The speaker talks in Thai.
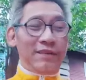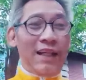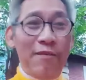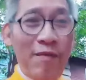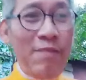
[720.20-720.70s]

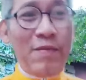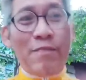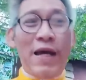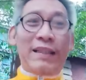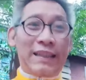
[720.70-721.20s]
ถ้าไม่มี
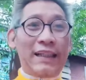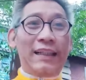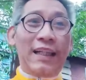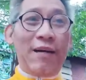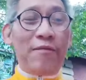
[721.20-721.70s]
ใบเซอ
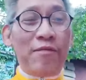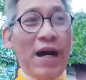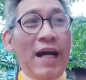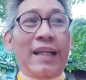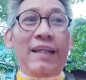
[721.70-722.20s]
ร์เนี่ยพ
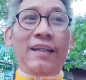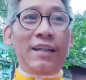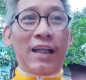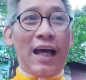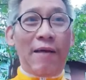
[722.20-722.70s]
ระนั้นก็
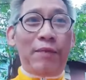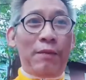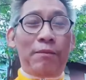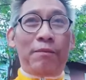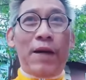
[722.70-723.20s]
จะกลายเป็น
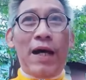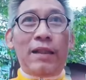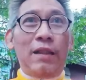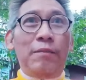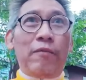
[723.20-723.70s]
พระ
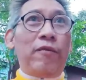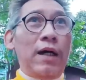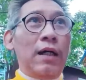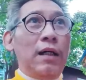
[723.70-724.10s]
ที่แบบว่า